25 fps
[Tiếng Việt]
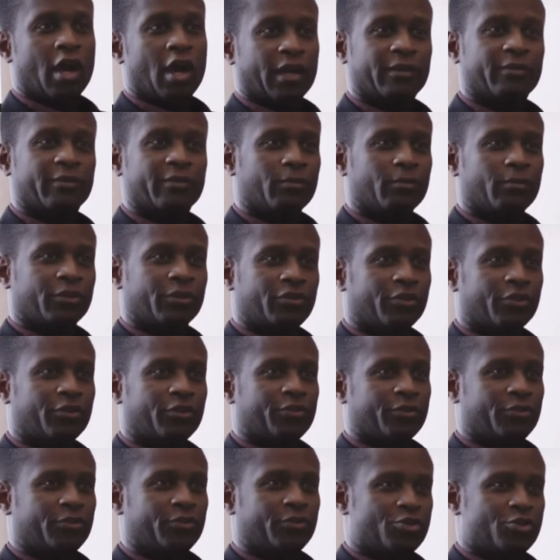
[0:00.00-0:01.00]
can phạm
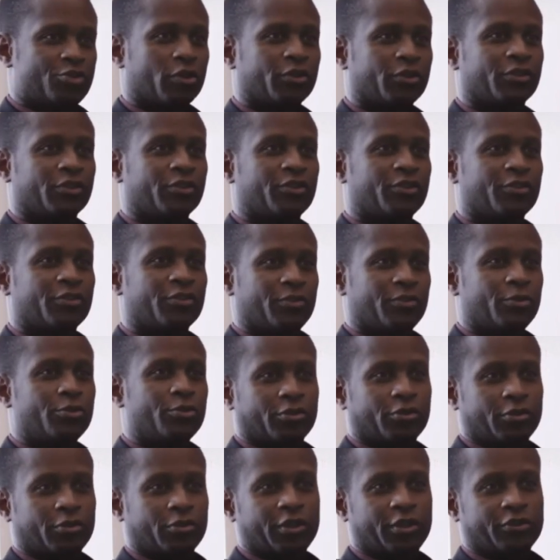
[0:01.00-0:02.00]
đó đưa
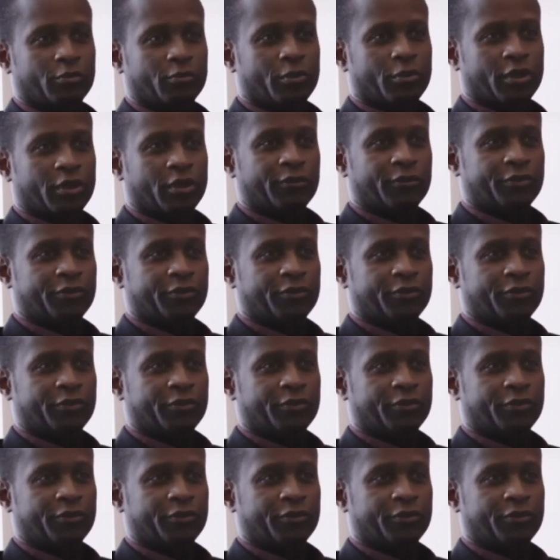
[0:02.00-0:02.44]
chống lại